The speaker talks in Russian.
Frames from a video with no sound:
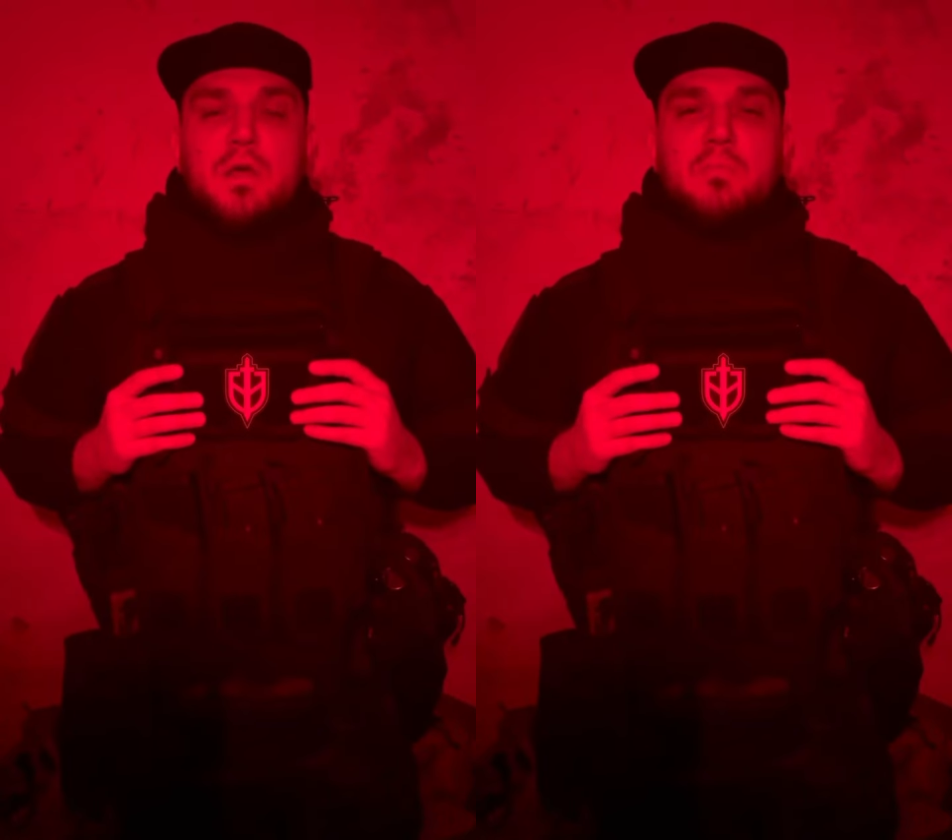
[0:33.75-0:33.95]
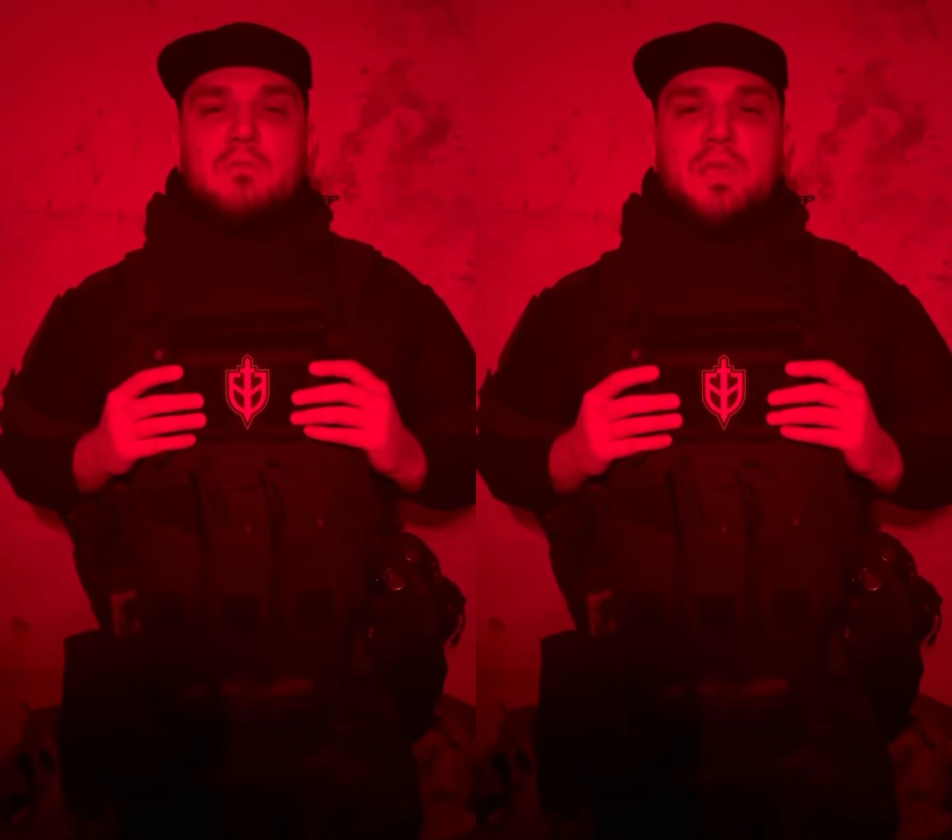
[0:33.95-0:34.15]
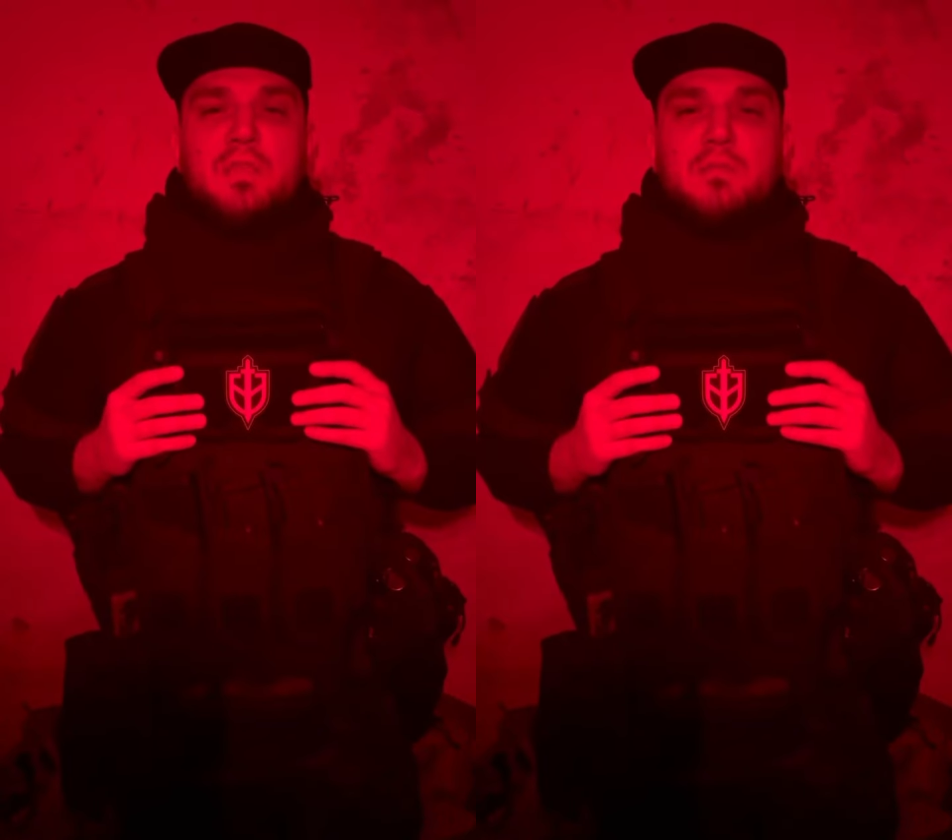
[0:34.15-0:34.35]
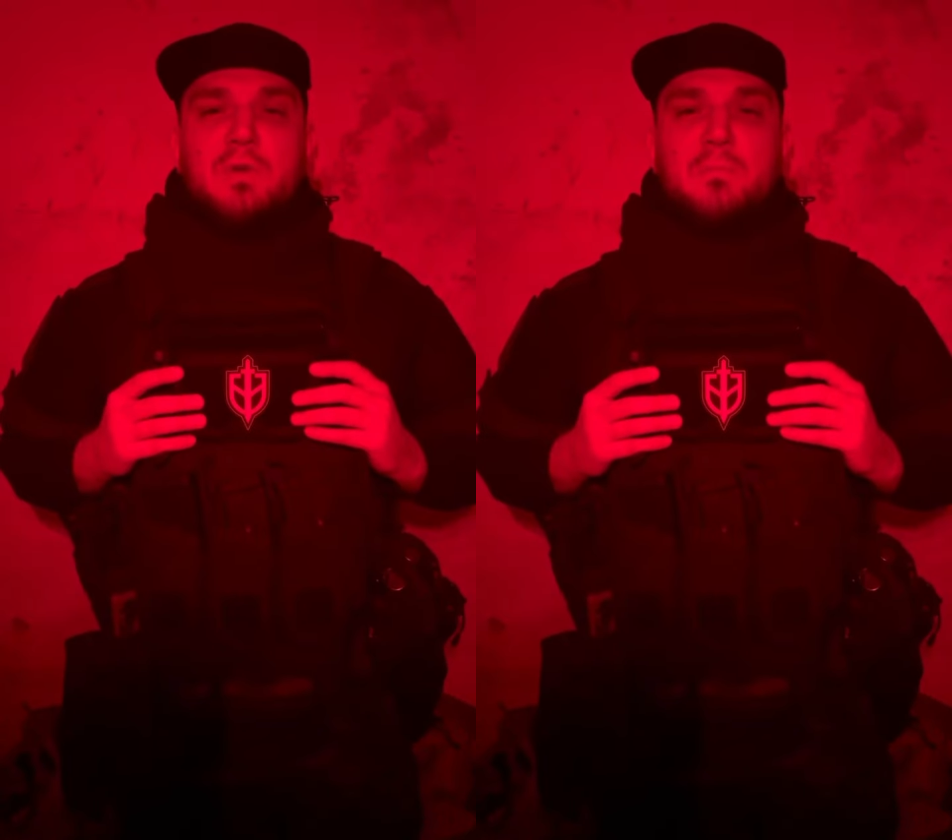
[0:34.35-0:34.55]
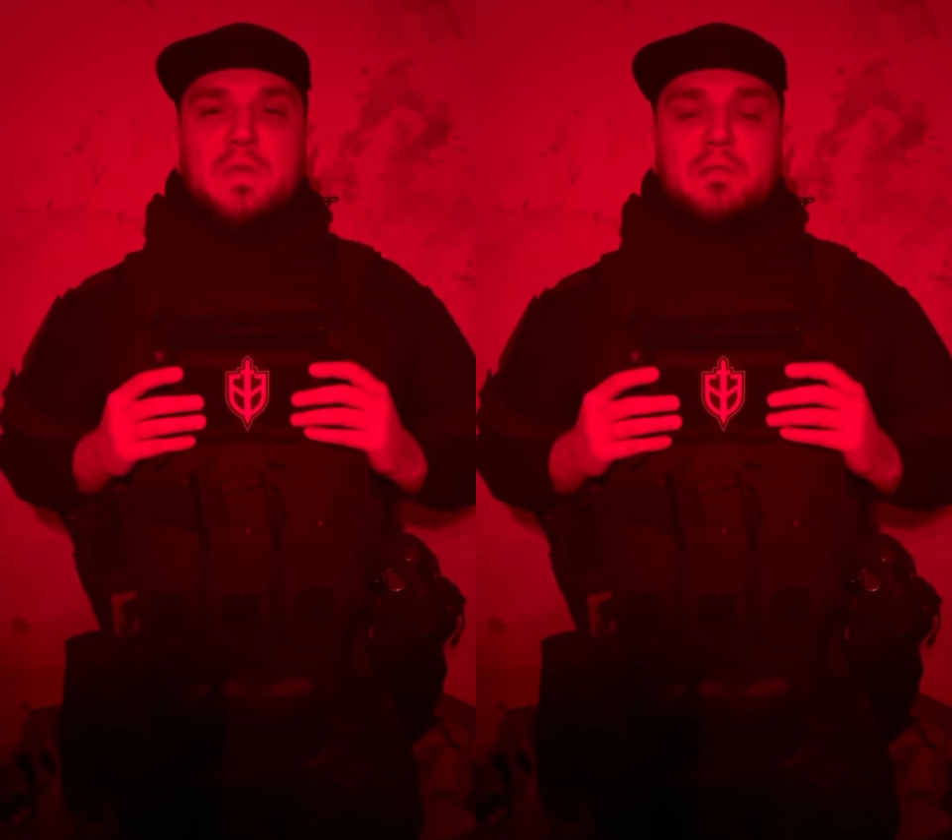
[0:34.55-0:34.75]
по военным
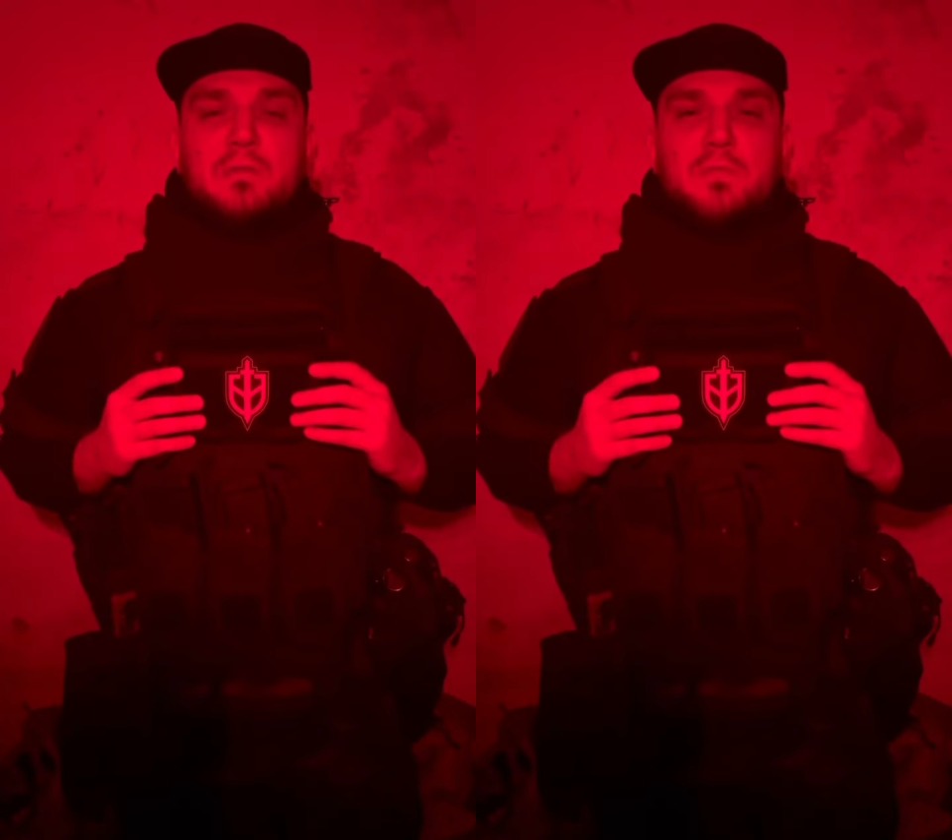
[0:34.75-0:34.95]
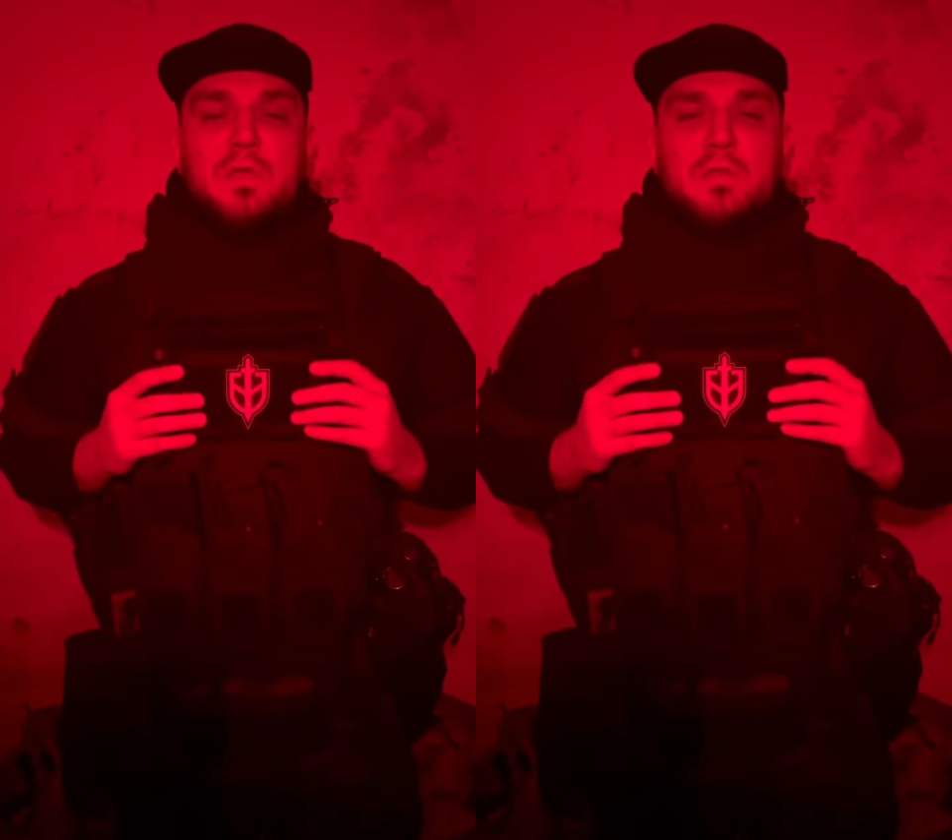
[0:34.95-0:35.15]
объектам